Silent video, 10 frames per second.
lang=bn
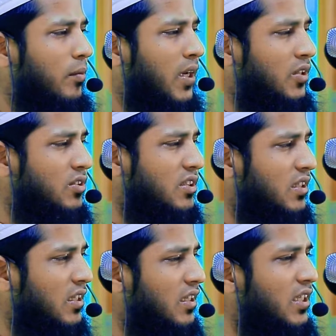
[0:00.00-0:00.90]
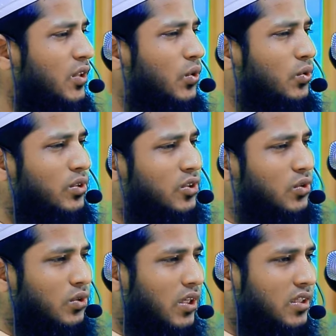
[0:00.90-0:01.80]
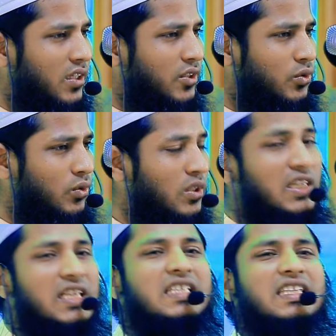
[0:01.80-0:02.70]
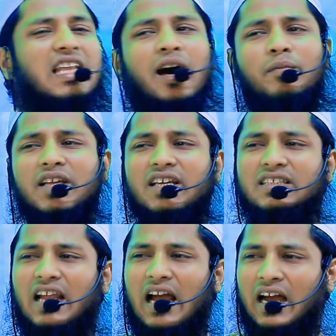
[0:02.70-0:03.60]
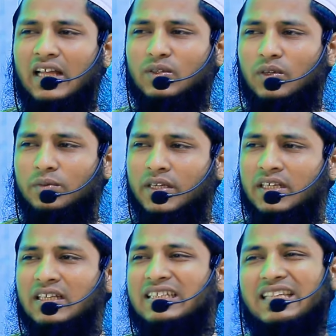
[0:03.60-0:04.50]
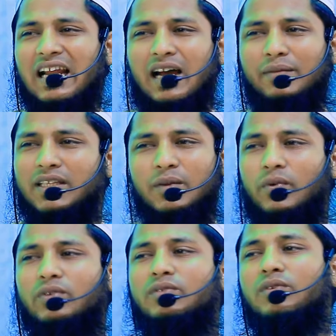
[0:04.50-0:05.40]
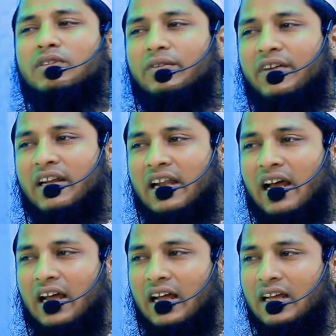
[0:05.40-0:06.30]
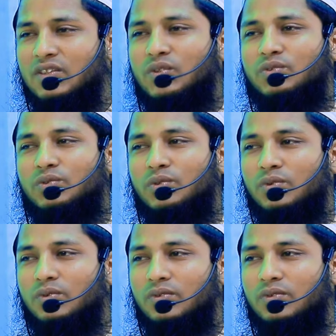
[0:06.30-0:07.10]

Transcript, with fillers: মানুষ ইস্যু খুঁজে ছোট একটা ইস্যু ইসলাম নিয়ে যারা আঘাত করবে তারা আমাদের বন্ধু হতে পারে না শত্রু